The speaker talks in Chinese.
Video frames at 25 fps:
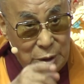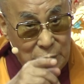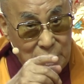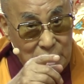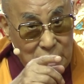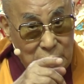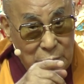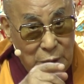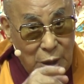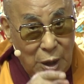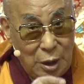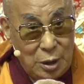
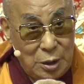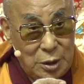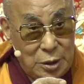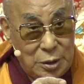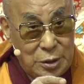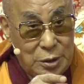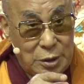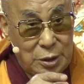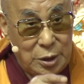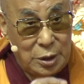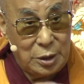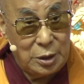因为
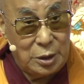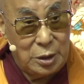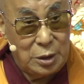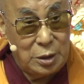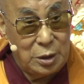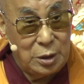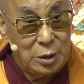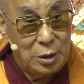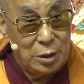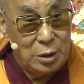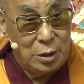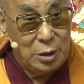纳
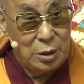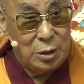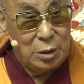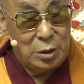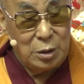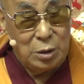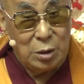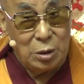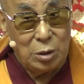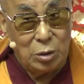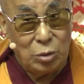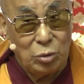兰
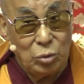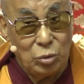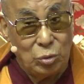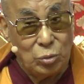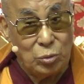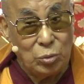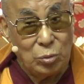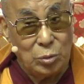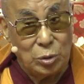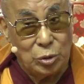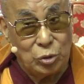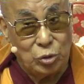
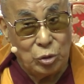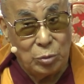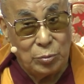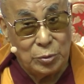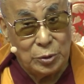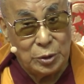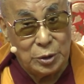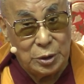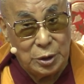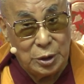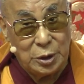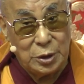哦
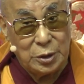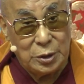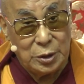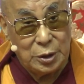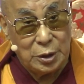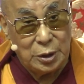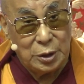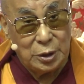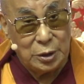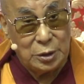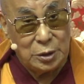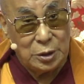梵文
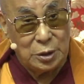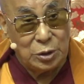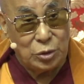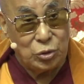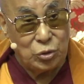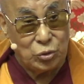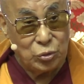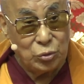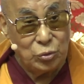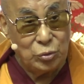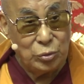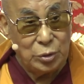语系所
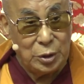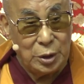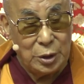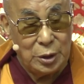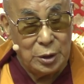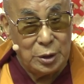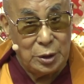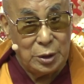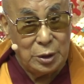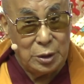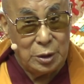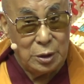建立的教
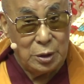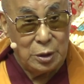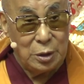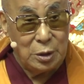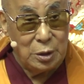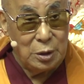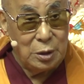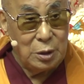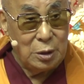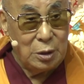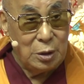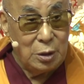义，
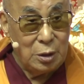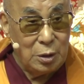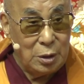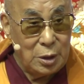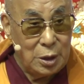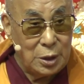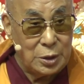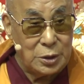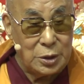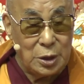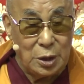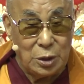最主要都
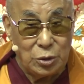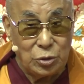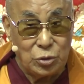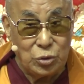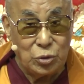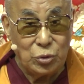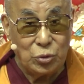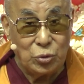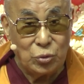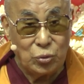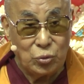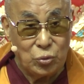是依据
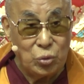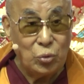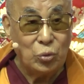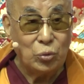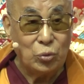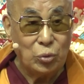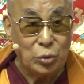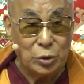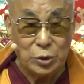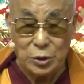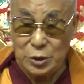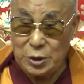纳兰陀
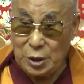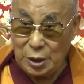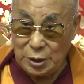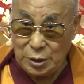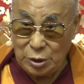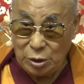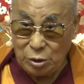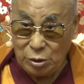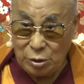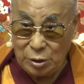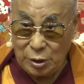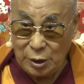寺的
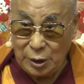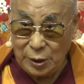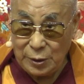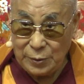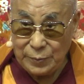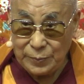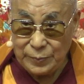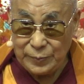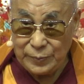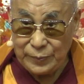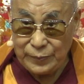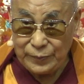这些
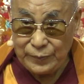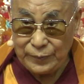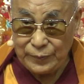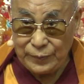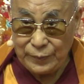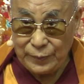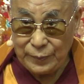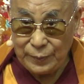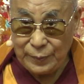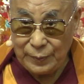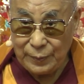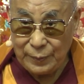大师
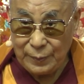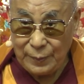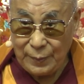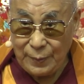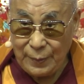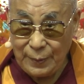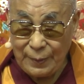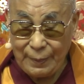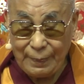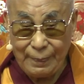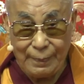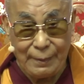们的著
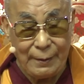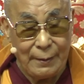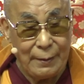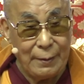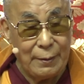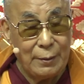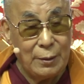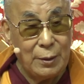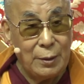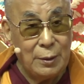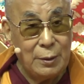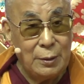作
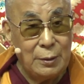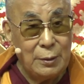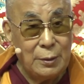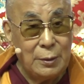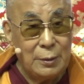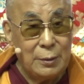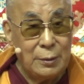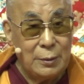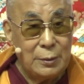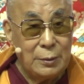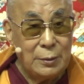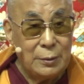而来形
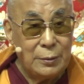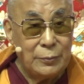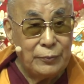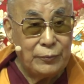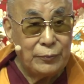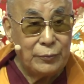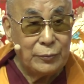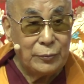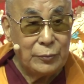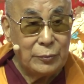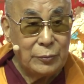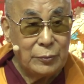成的，
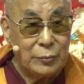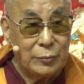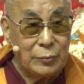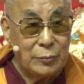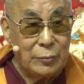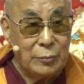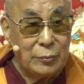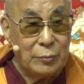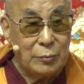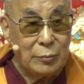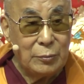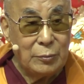
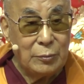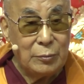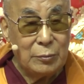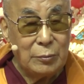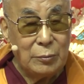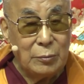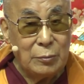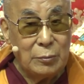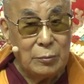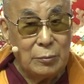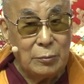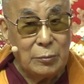也就是
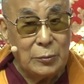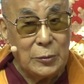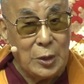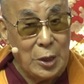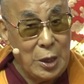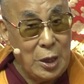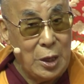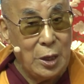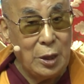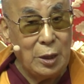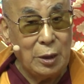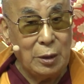龙树、
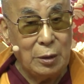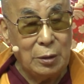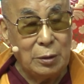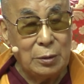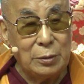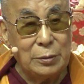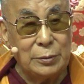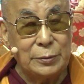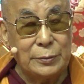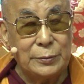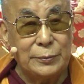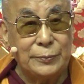夫子等
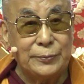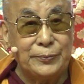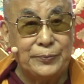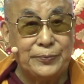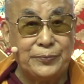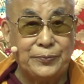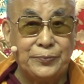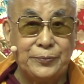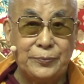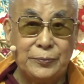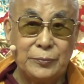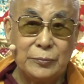这些纳
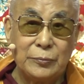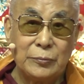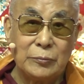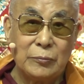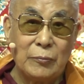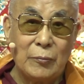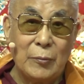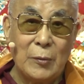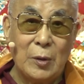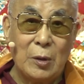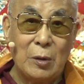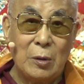兰陀大
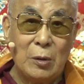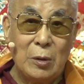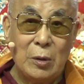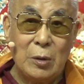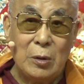师。